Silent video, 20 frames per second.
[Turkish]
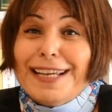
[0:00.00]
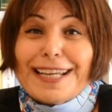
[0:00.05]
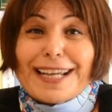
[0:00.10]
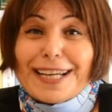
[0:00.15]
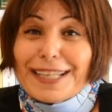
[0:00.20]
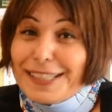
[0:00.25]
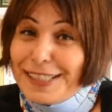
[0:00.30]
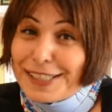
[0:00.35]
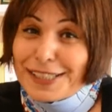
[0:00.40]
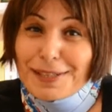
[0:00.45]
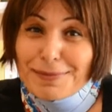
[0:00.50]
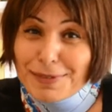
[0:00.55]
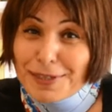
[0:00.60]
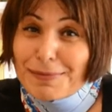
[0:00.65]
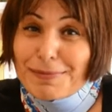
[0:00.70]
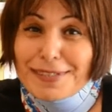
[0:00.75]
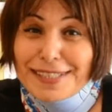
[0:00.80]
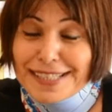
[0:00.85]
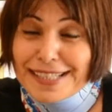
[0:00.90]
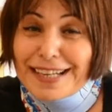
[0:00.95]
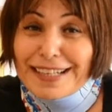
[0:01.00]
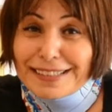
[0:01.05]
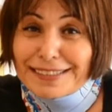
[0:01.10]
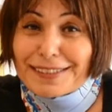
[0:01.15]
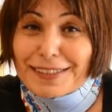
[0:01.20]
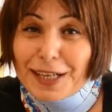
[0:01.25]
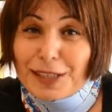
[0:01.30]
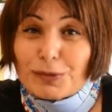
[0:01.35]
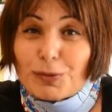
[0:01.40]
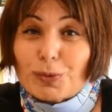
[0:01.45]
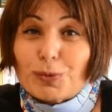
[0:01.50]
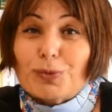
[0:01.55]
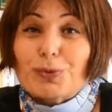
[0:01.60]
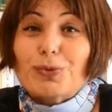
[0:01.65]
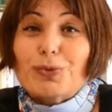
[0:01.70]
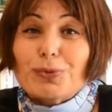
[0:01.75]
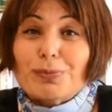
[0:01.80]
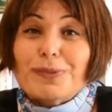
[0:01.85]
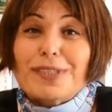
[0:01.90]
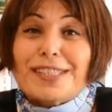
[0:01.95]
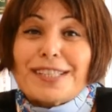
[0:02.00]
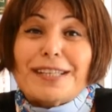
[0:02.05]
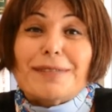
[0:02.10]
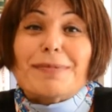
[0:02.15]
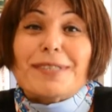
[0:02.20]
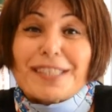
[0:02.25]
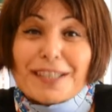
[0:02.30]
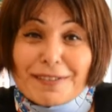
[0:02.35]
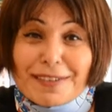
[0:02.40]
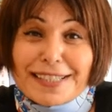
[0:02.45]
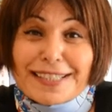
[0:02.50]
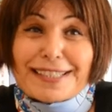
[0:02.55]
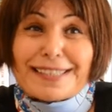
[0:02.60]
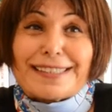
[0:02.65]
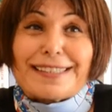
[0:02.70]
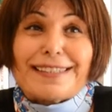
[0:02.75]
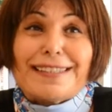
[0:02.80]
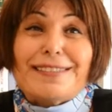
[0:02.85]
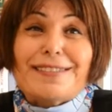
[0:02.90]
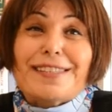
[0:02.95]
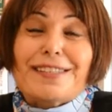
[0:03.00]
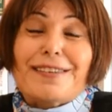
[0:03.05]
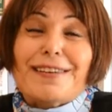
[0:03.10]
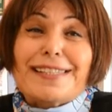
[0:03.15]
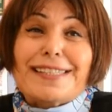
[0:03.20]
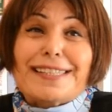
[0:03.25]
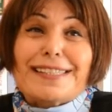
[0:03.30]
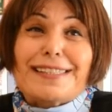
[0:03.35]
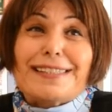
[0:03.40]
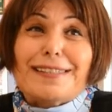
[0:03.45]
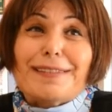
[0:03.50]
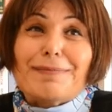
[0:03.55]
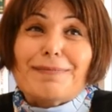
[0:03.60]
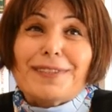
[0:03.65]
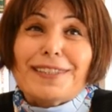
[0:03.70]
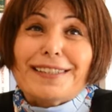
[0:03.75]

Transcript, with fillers: Yani hiç kimse bizi rahat rahat oturtturmayacağı bir savaş, savaş diyeyim.